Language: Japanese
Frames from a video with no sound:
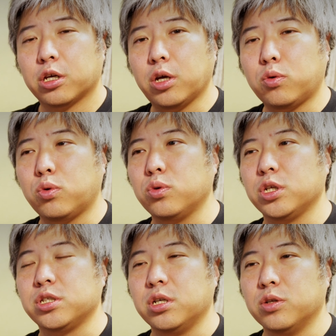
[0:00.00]
結構
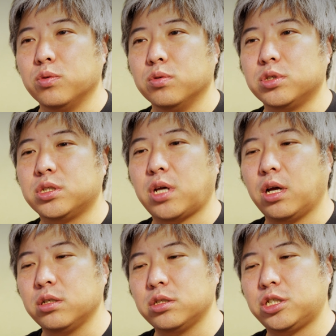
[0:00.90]
ですね、あの、
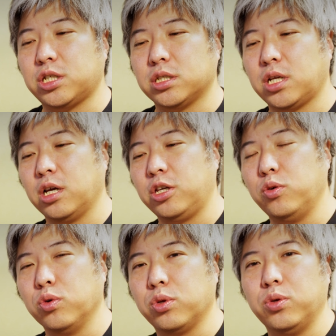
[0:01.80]
三者三
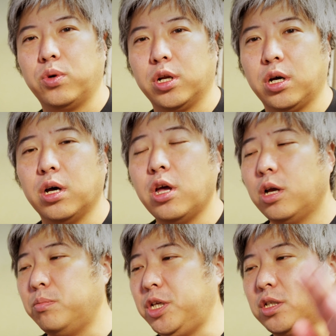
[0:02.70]
様というのかな、
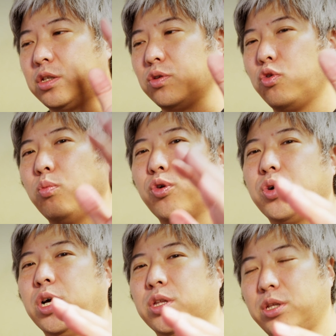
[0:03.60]
みっつ項
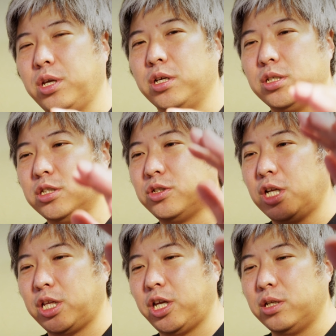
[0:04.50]
目あって、ず
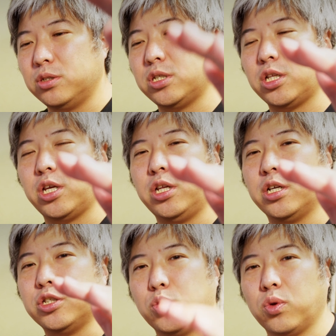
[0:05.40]
れている、ずれてい
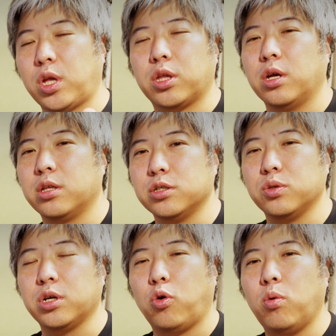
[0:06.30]
ない、その他ってあって、
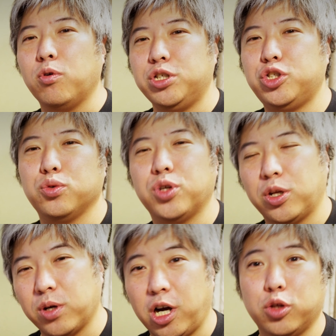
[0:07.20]
それがほぼ一緒ぐら
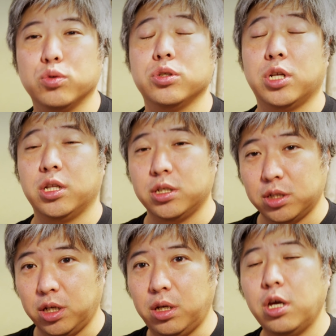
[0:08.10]
いの回答数なんです
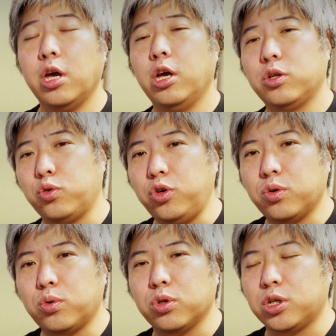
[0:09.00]
ね。とい
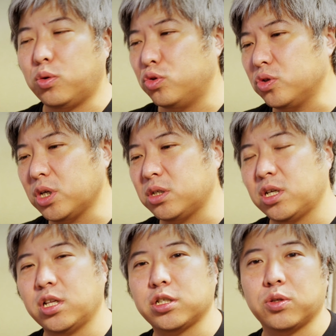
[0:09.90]
うことで、おそらく
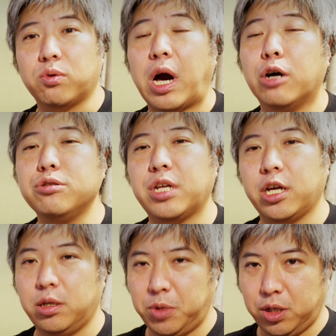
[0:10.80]
なんですけど、買う
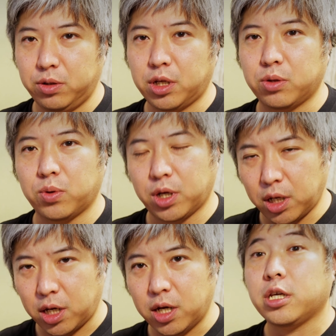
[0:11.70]
タイミングだと
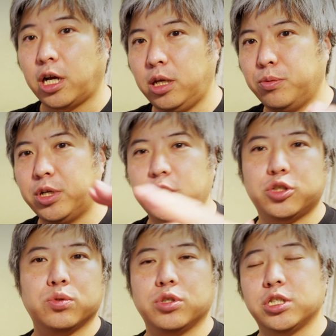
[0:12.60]
か、
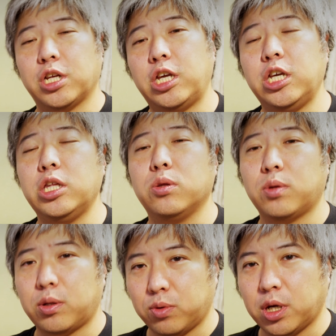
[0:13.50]
キャリブレーションのですね、頻度
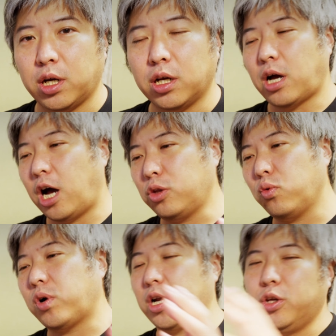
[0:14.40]
だとか、
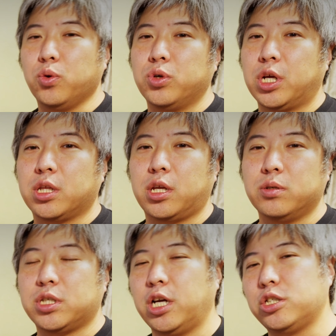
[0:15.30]
後から良くなった
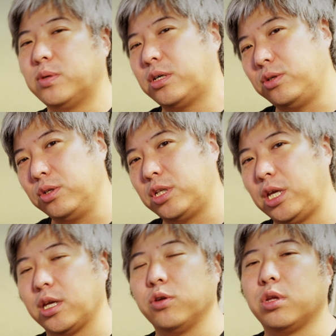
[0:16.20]
よ、最初は狂って
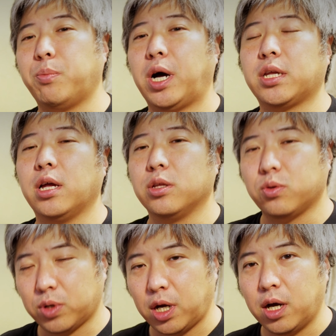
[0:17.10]
いたよってパターン
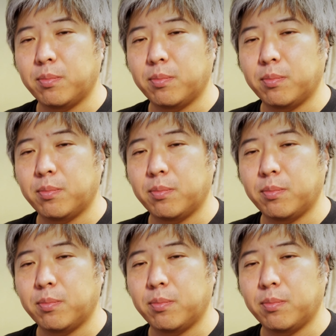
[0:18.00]
とか、